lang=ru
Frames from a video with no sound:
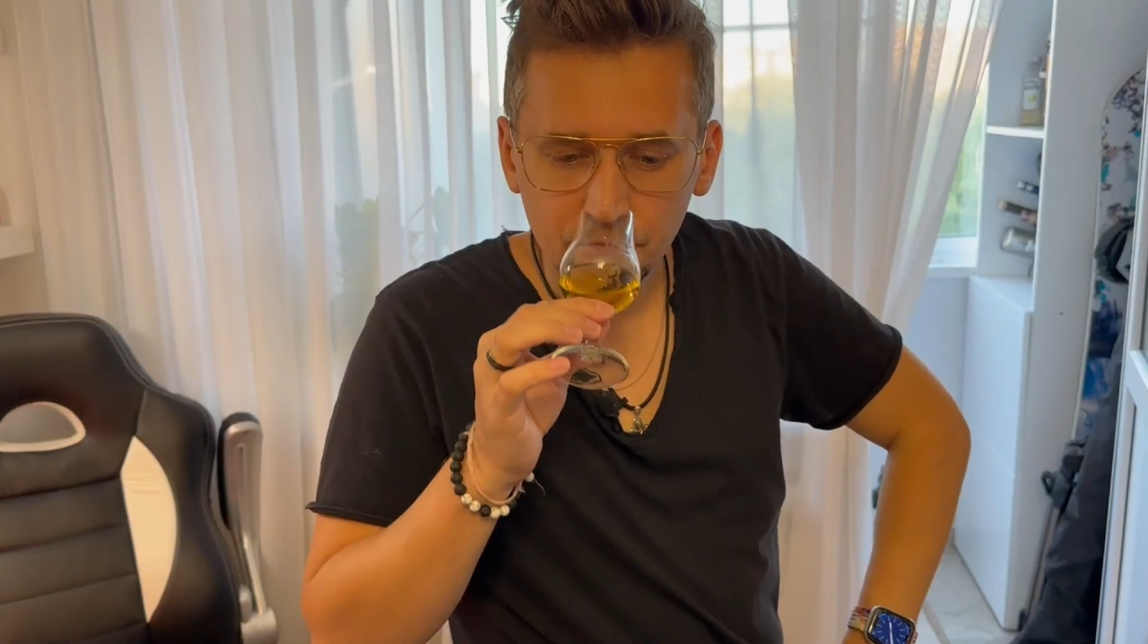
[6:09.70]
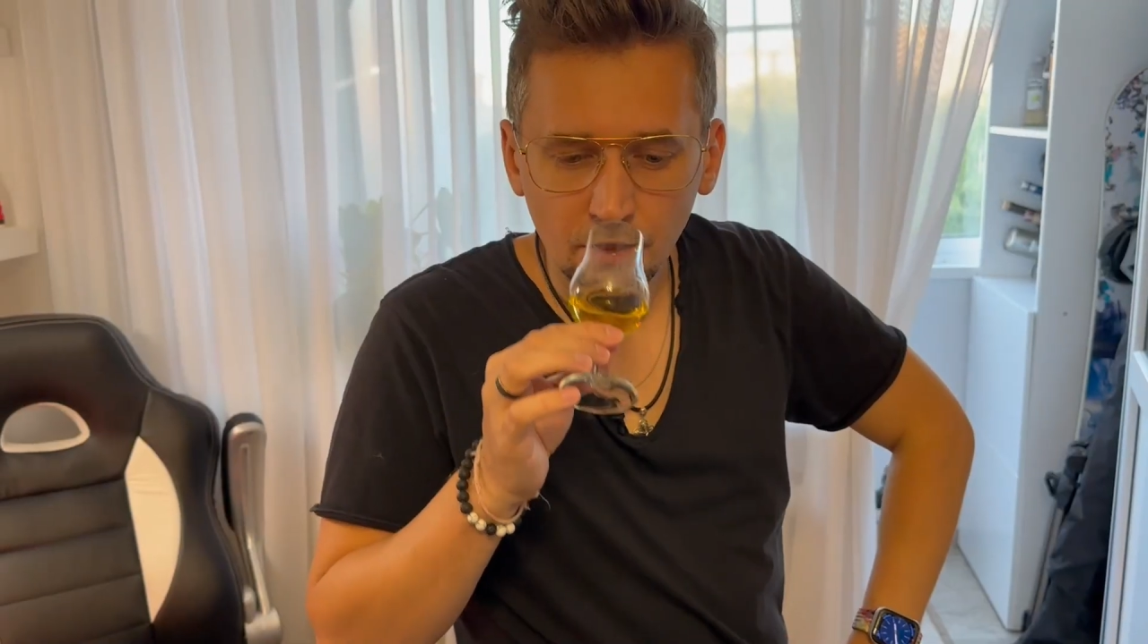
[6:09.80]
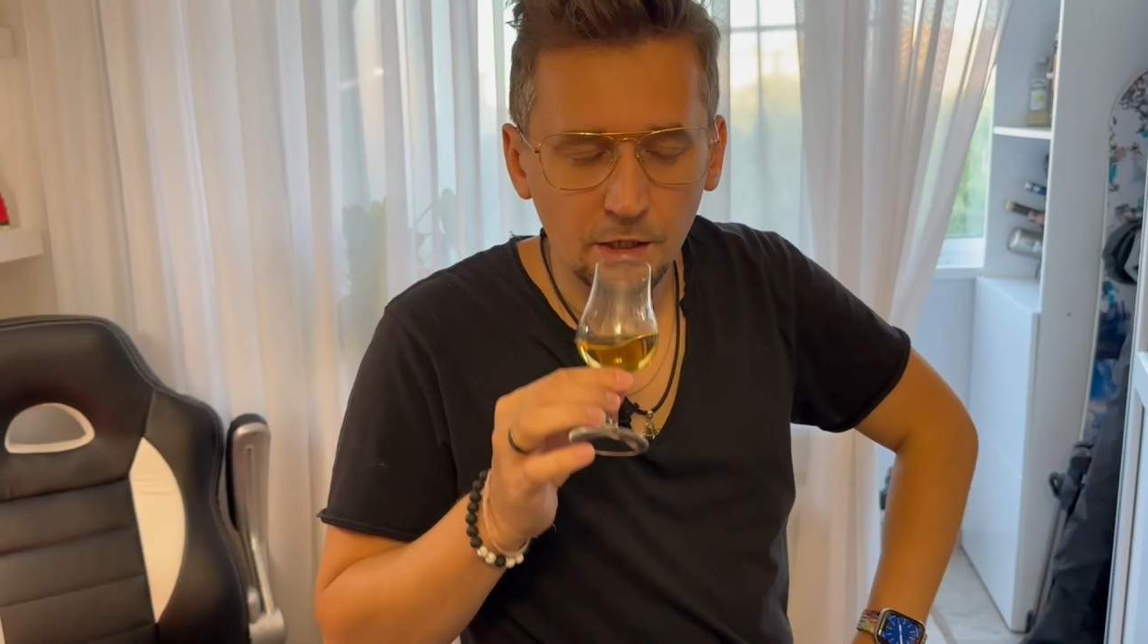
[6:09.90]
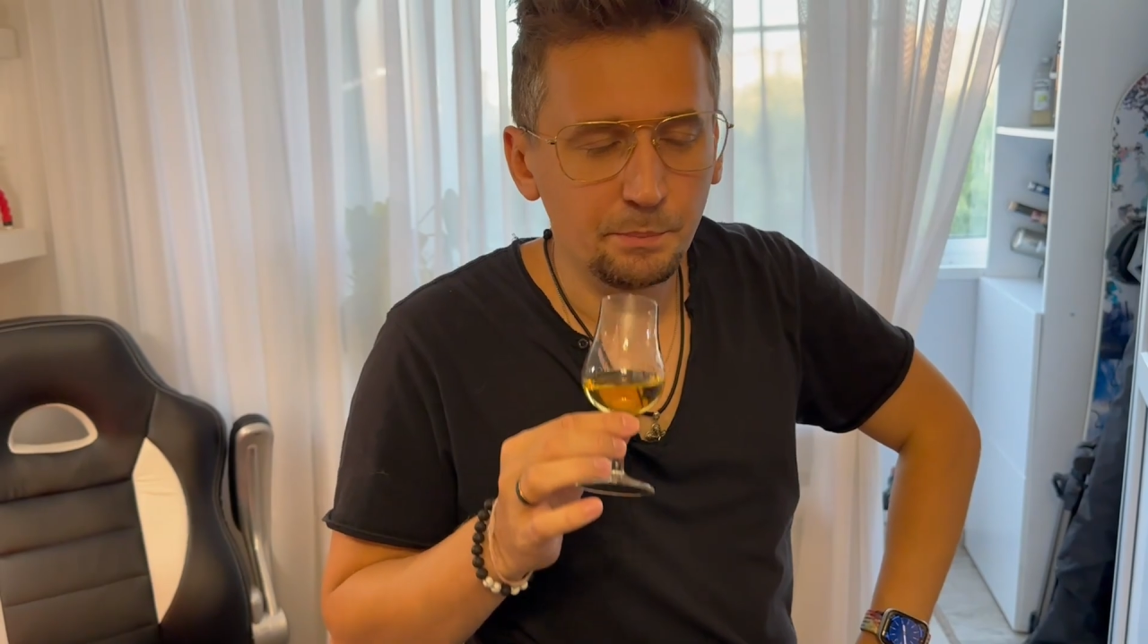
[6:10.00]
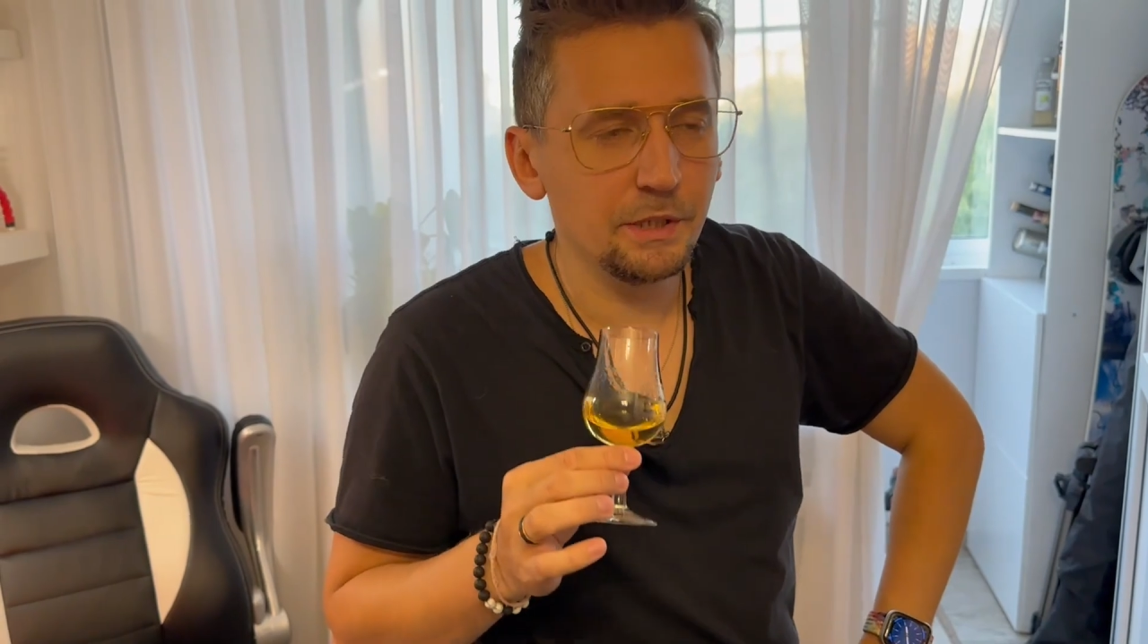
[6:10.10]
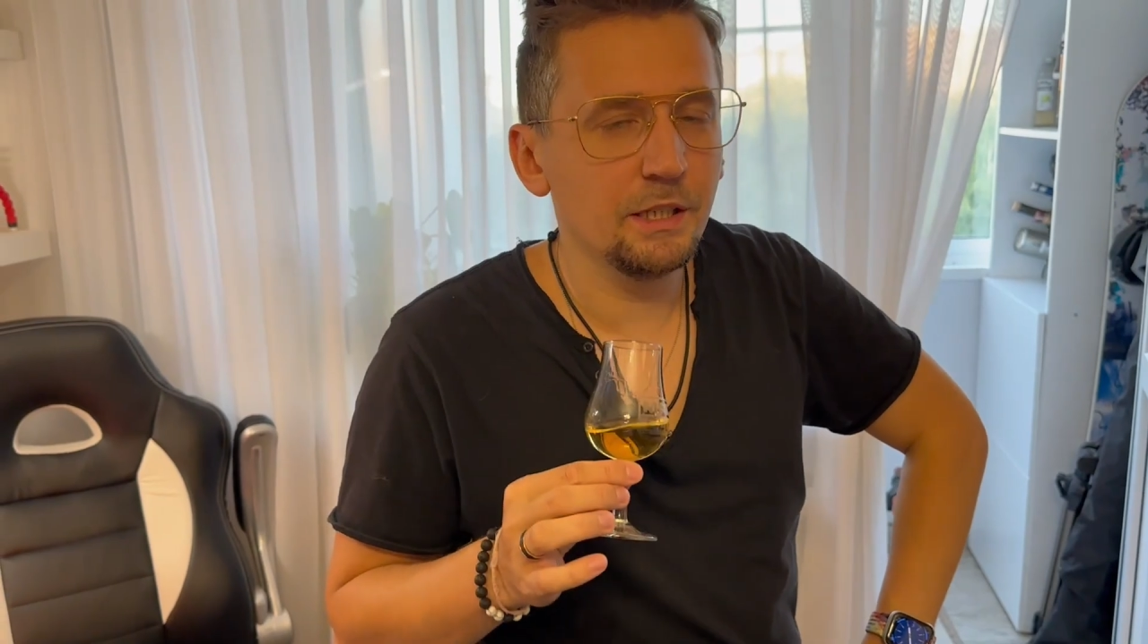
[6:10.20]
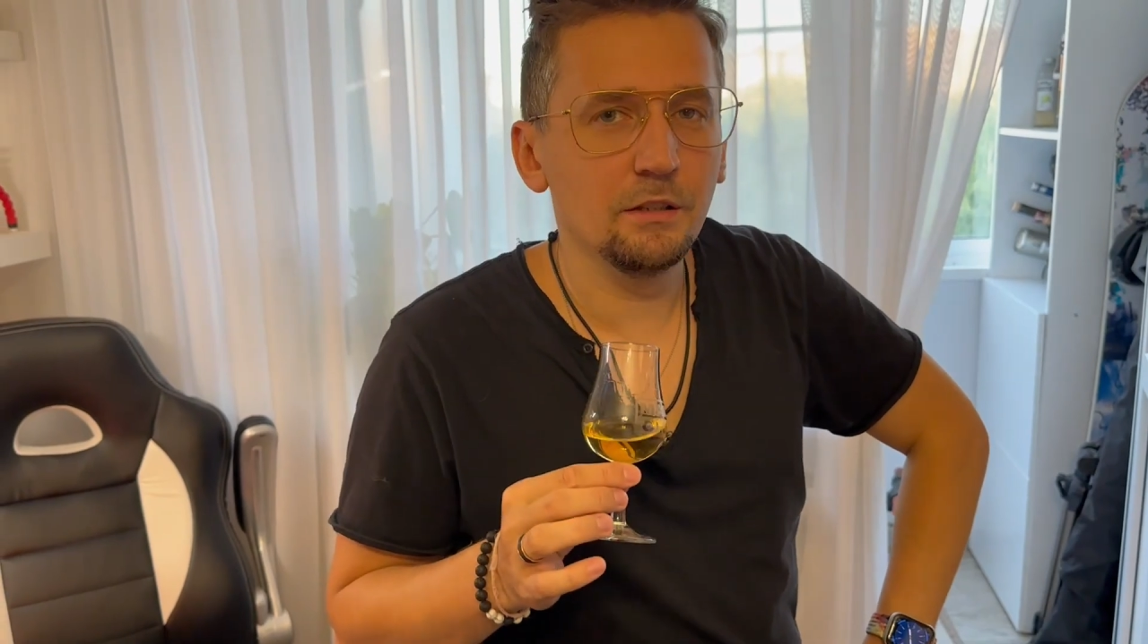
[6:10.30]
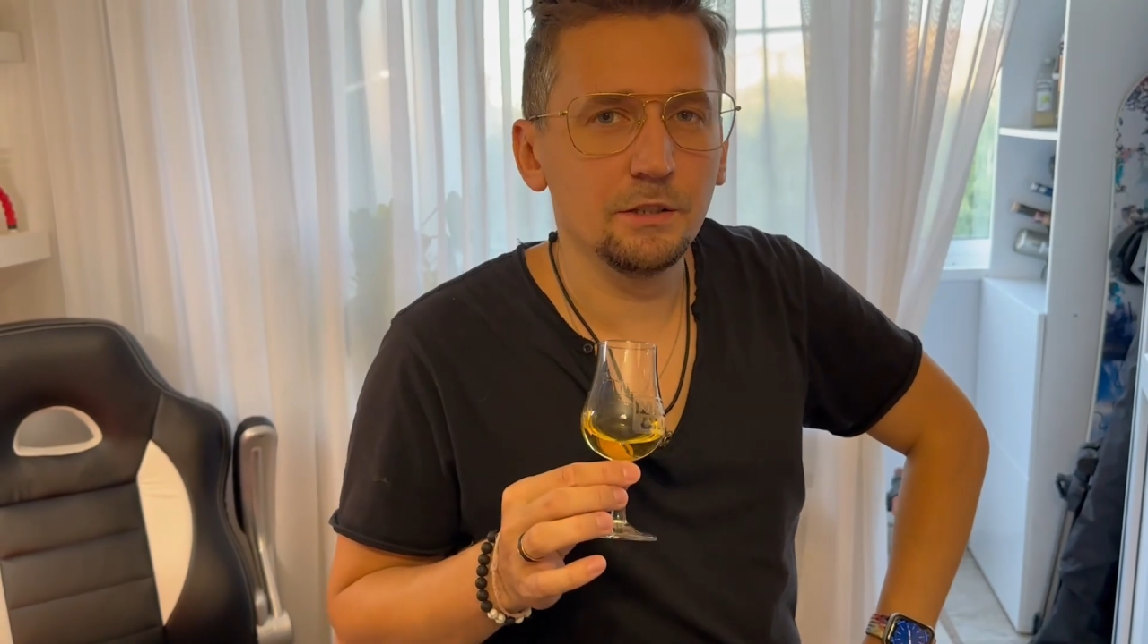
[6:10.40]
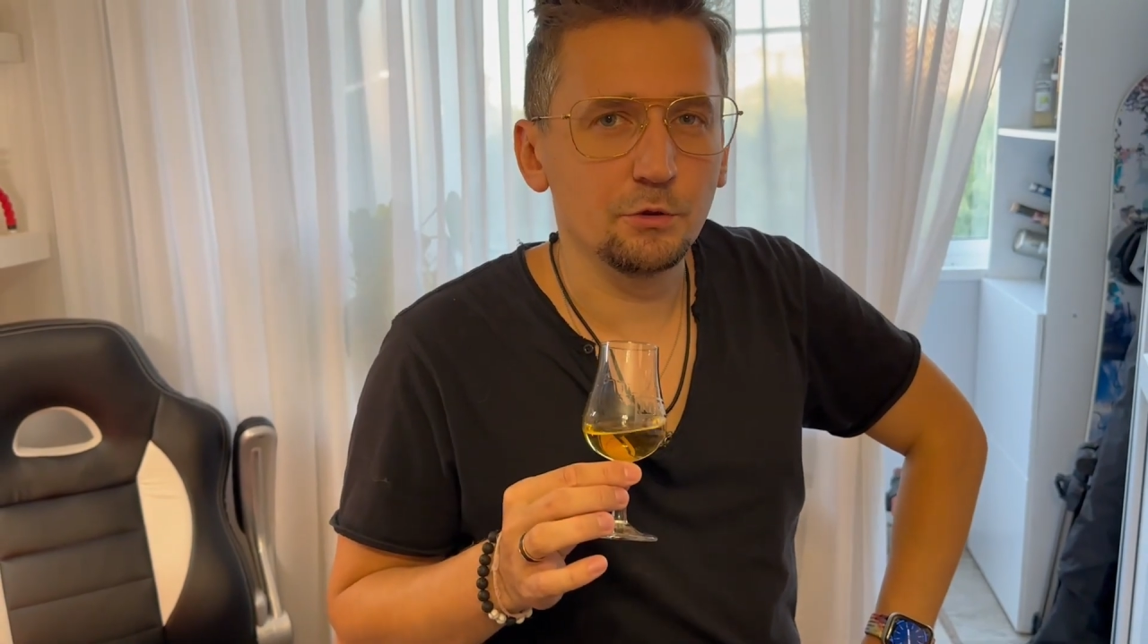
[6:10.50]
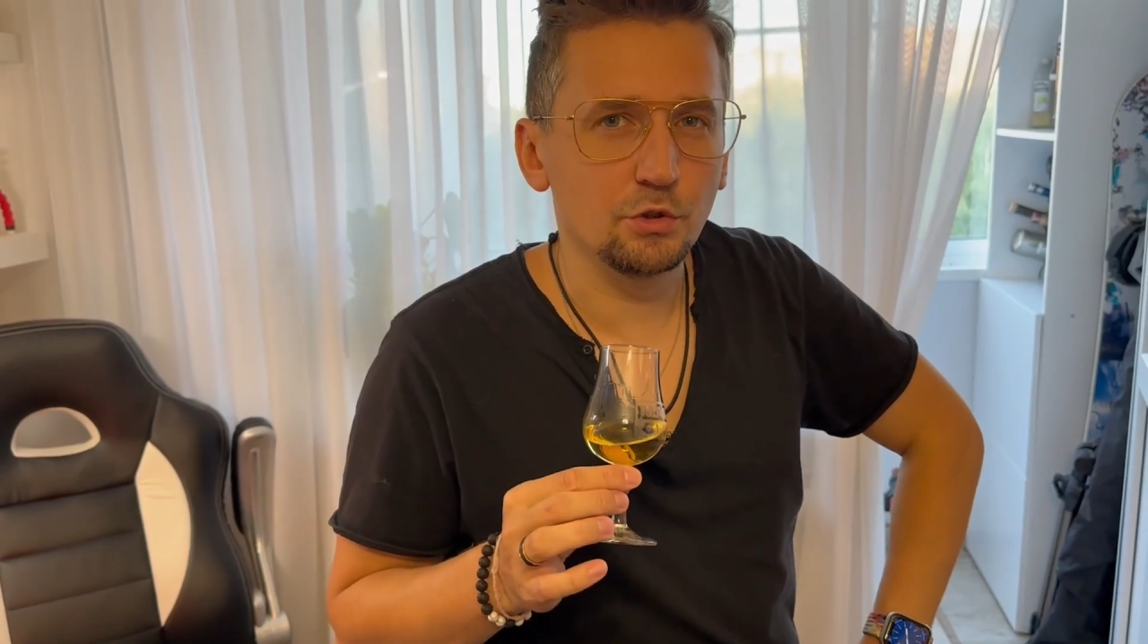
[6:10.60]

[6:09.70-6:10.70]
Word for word: Или приелось